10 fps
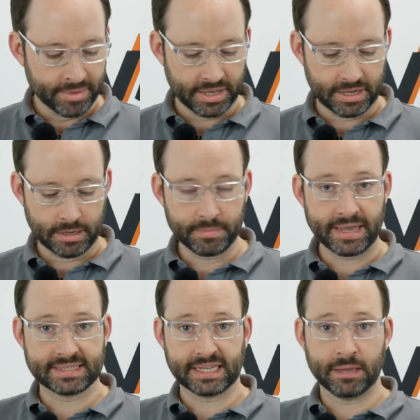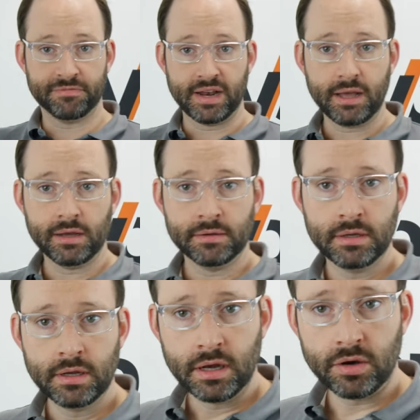ähm, extrem flach.
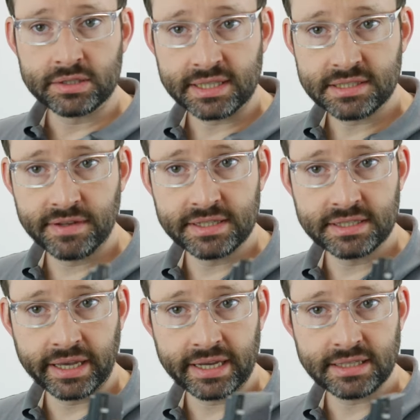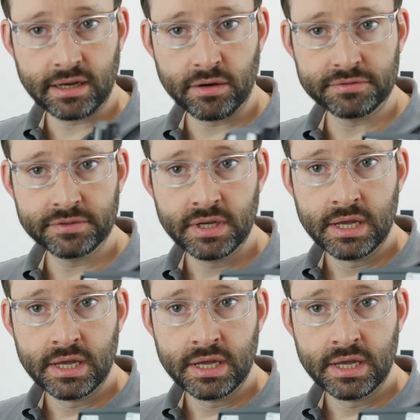Auch das fällt direkt auf.